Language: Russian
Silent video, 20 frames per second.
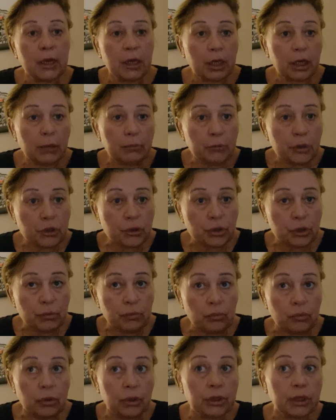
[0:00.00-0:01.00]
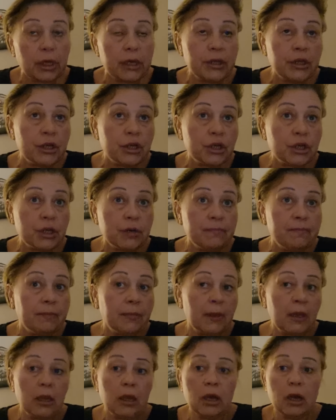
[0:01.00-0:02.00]
Им ничего не будет. Они же...
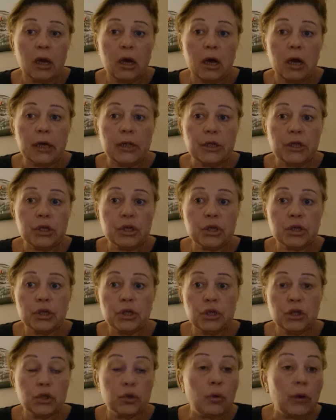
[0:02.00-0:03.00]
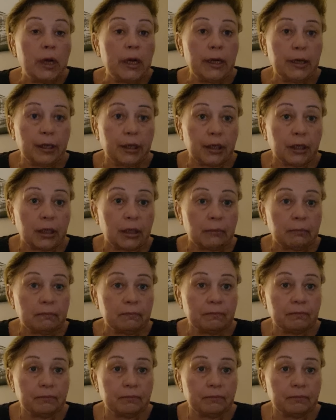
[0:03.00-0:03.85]
Они же школьники.